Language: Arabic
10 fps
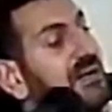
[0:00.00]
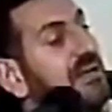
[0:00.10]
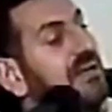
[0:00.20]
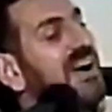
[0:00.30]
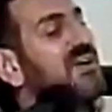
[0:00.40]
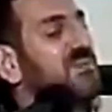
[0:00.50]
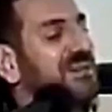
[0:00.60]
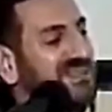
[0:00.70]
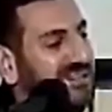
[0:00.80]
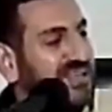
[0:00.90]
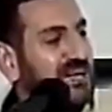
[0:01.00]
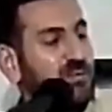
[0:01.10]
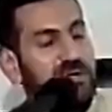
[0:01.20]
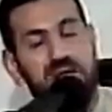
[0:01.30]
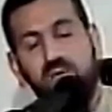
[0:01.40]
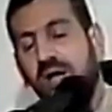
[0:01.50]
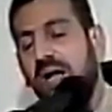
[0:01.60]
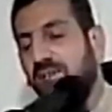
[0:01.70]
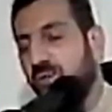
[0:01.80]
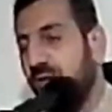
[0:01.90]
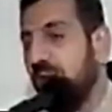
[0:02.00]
إياكم أن تقتربوا منه وحافظوا